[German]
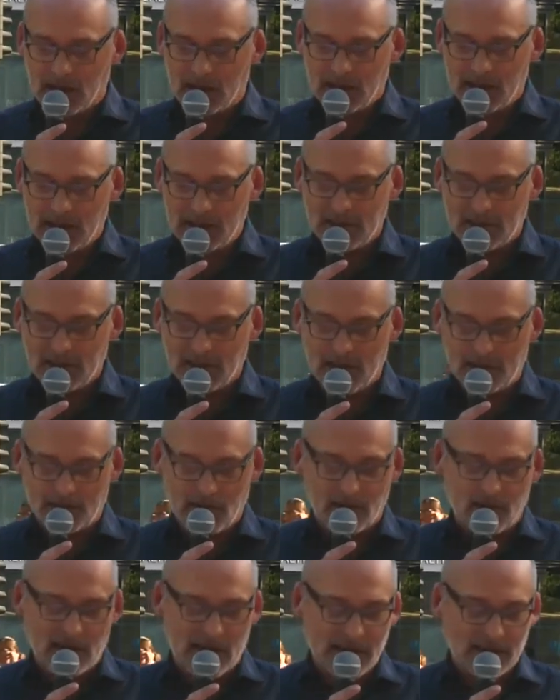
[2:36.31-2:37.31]
Nicht in der
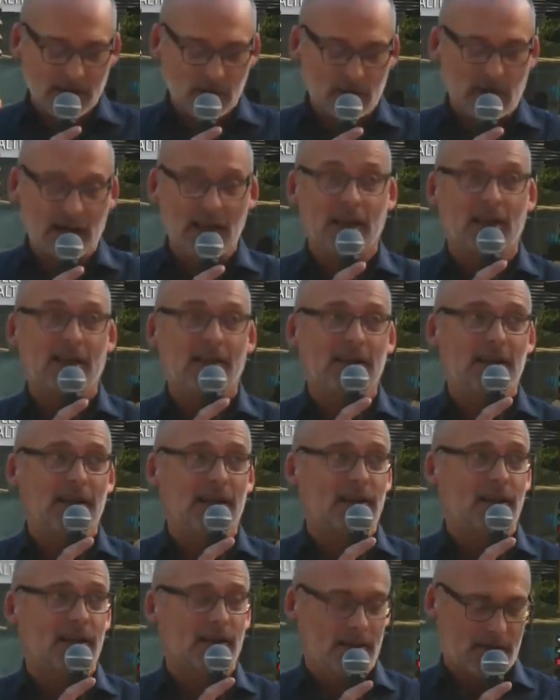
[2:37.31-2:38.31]
Verwaltung einer
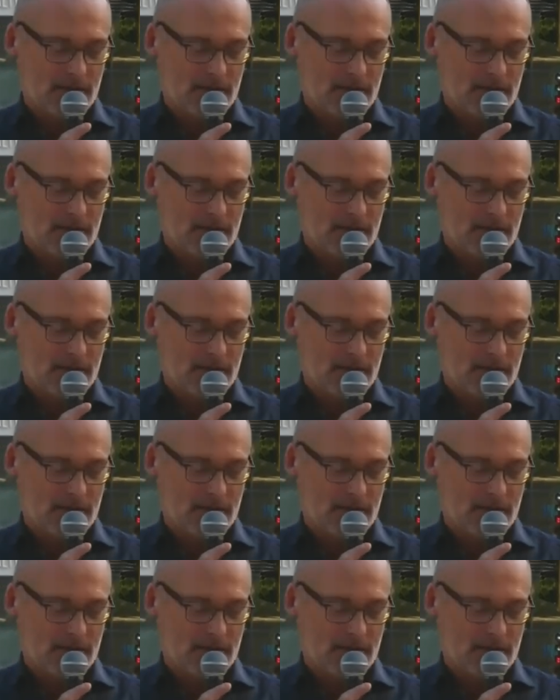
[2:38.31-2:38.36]
Klinik,